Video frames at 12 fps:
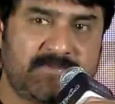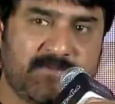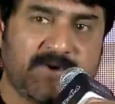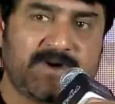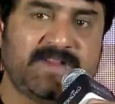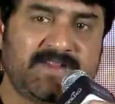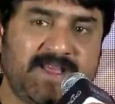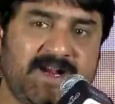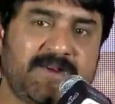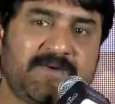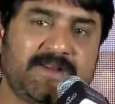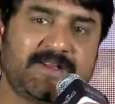ఫోర్టీన్త్కి
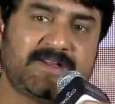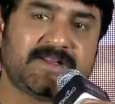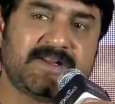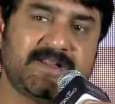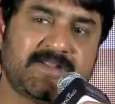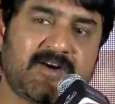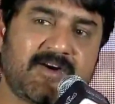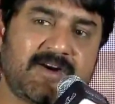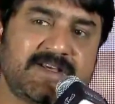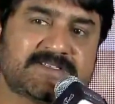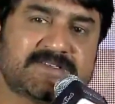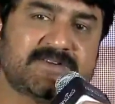వెళ్ళడం అనేది ఎందుకంటే ఇంత
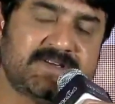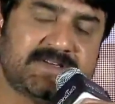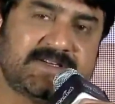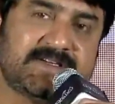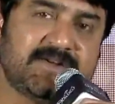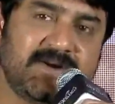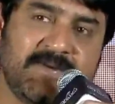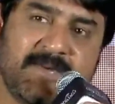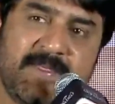హాలిడేస్లో ఇంత ఇదిలో